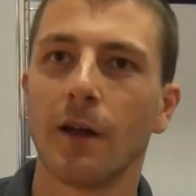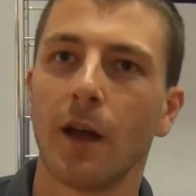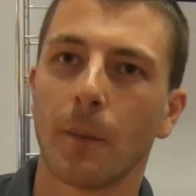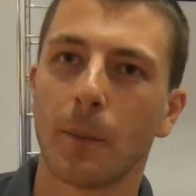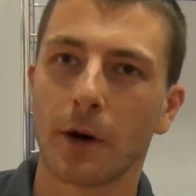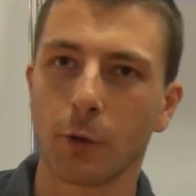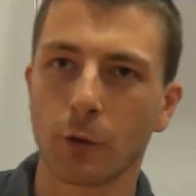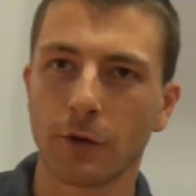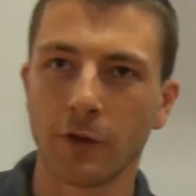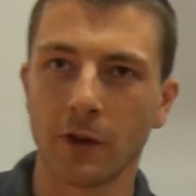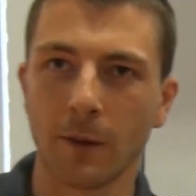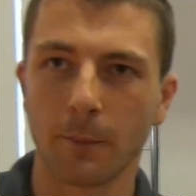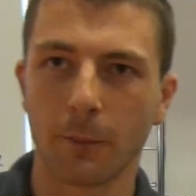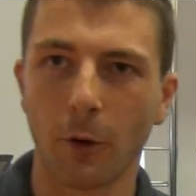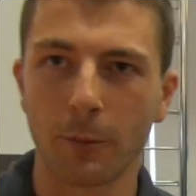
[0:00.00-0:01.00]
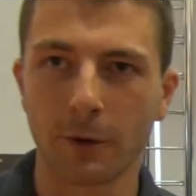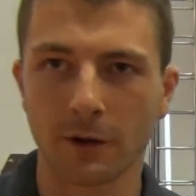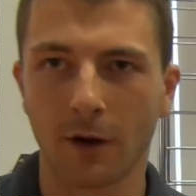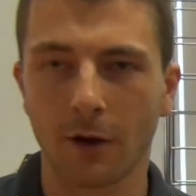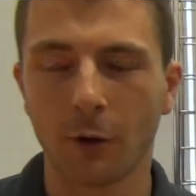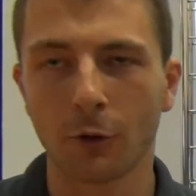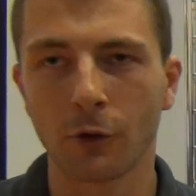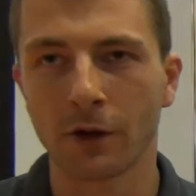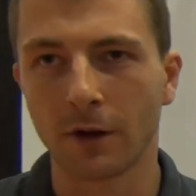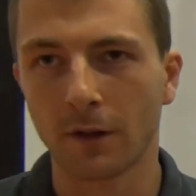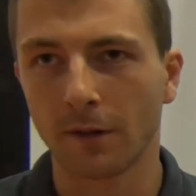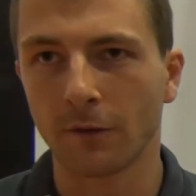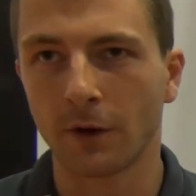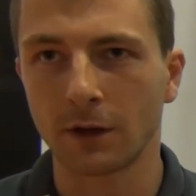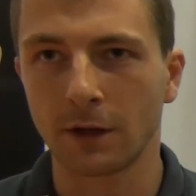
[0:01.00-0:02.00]
и оборудованием по протоколу
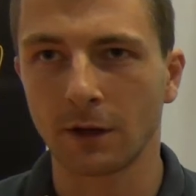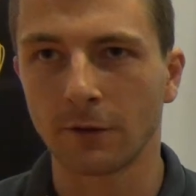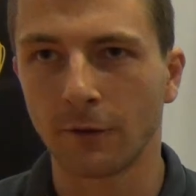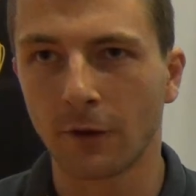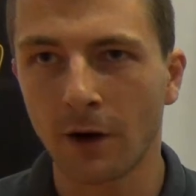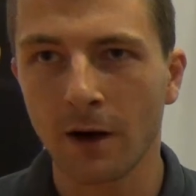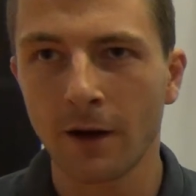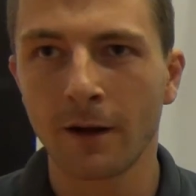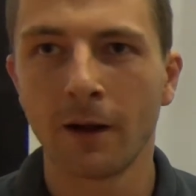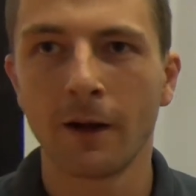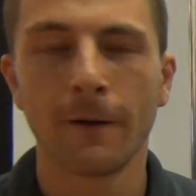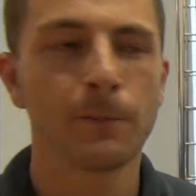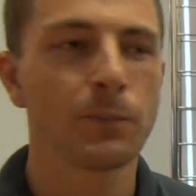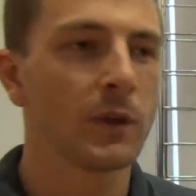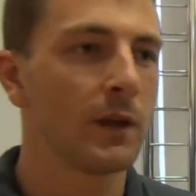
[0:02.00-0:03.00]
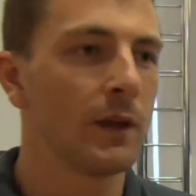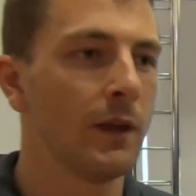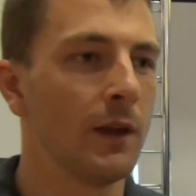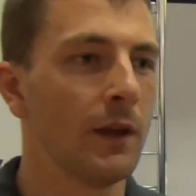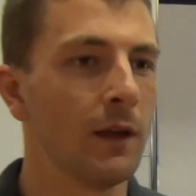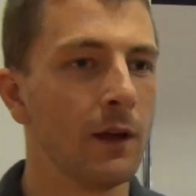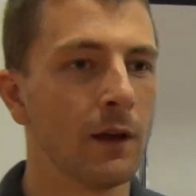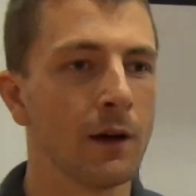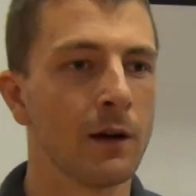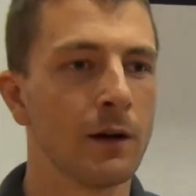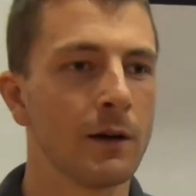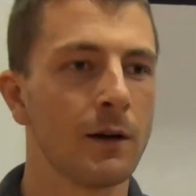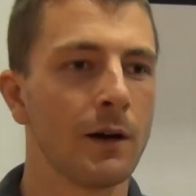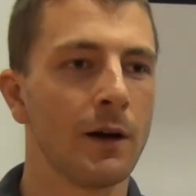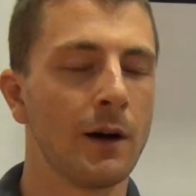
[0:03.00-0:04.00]
RS-232, и
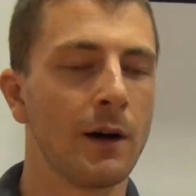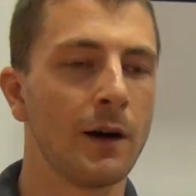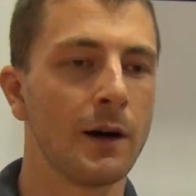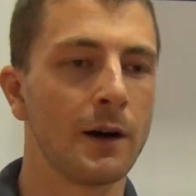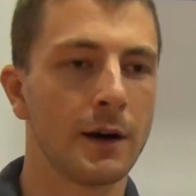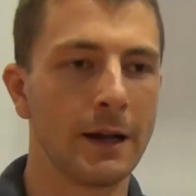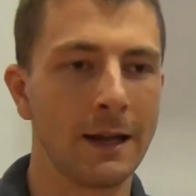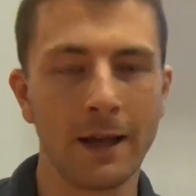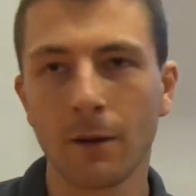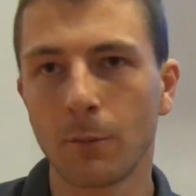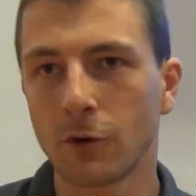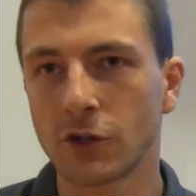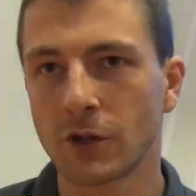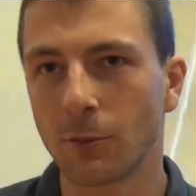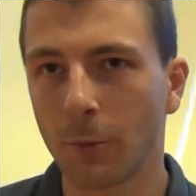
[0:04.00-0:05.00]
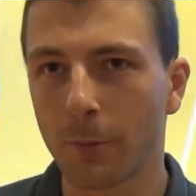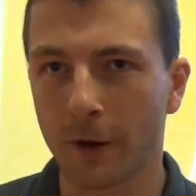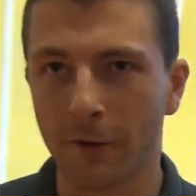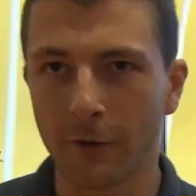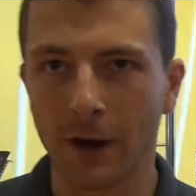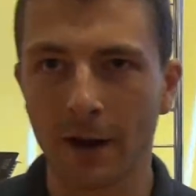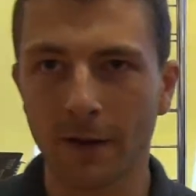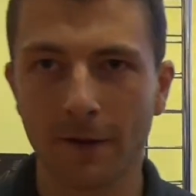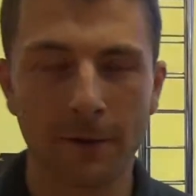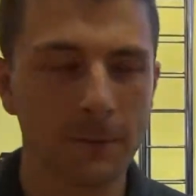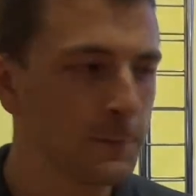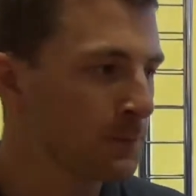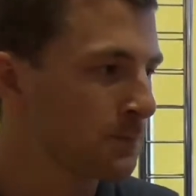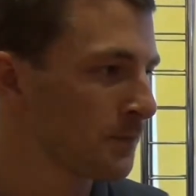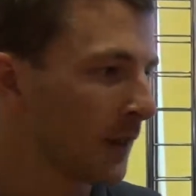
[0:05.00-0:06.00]
э, реле можем управлять
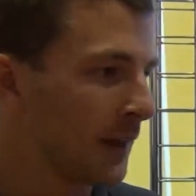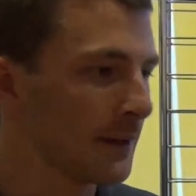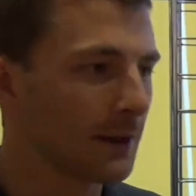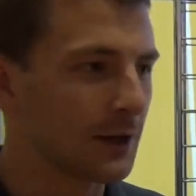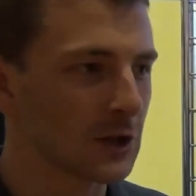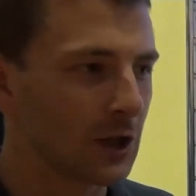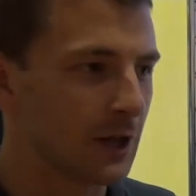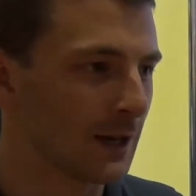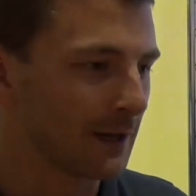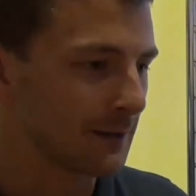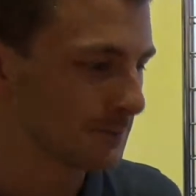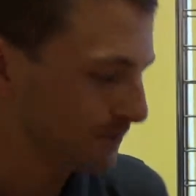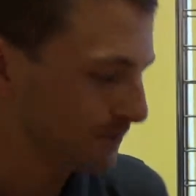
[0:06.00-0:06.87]
и так далее.